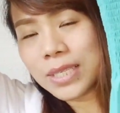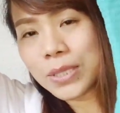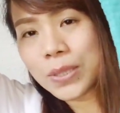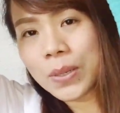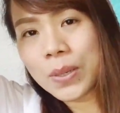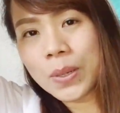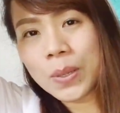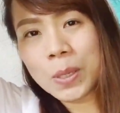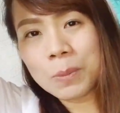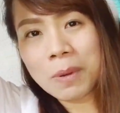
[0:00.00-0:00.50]
So,
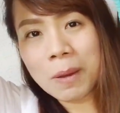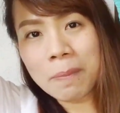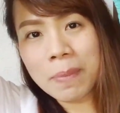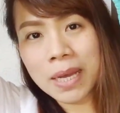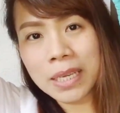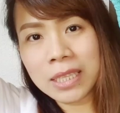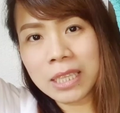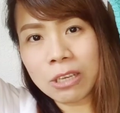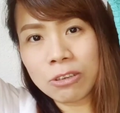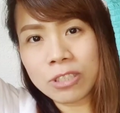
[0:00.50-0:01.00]

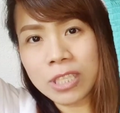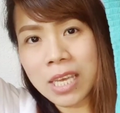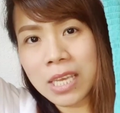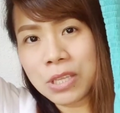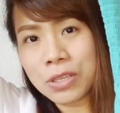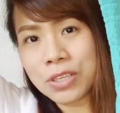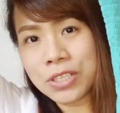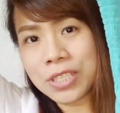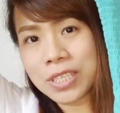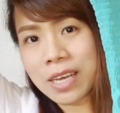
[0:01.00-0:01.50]
ipapakita ko sa
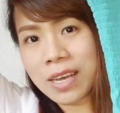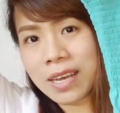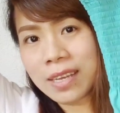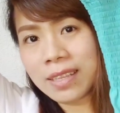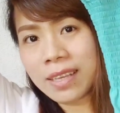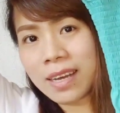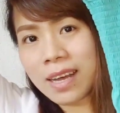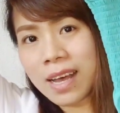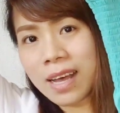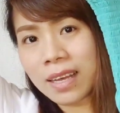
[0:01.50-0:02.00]
inyo
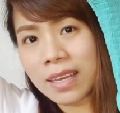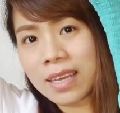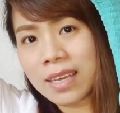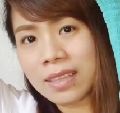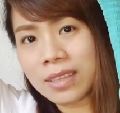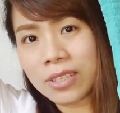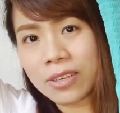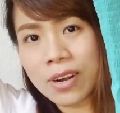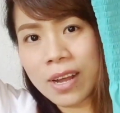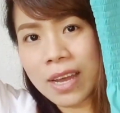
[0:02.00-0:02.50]
dyan ang
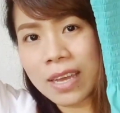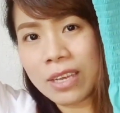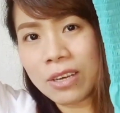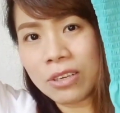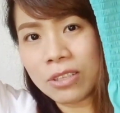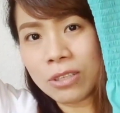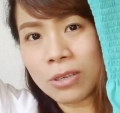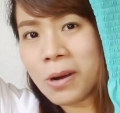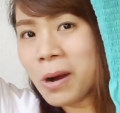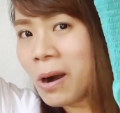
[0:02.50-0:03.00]
aking
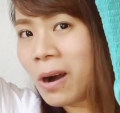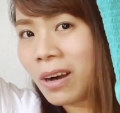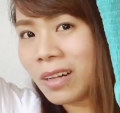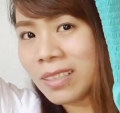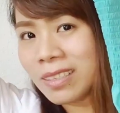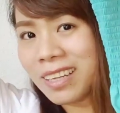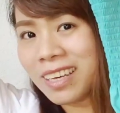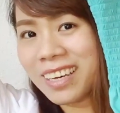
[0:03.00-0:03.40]
try-on haul.